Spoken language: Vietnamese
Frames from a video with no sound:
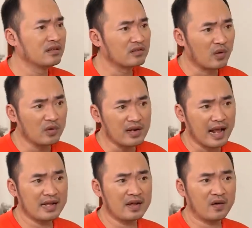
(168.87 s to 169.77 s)
từng tuổi
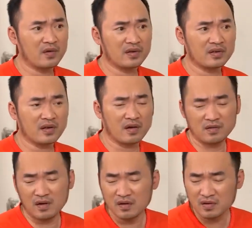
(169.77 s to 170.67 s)
này rồi trời
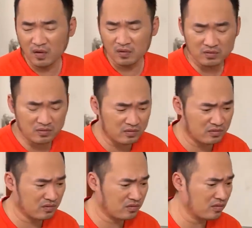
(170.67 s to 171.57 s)
ơi còn
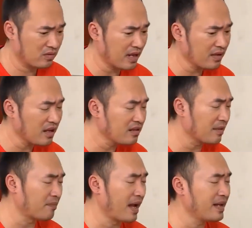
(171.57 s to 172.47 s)
nhắn
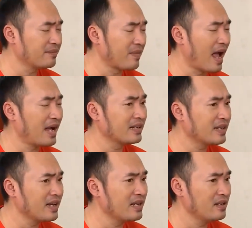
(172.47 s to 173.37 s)
tin tầm bậy tầm bạ
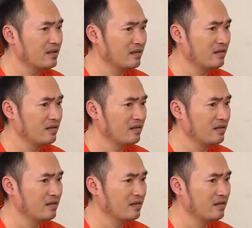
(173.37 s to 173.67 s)
làm chi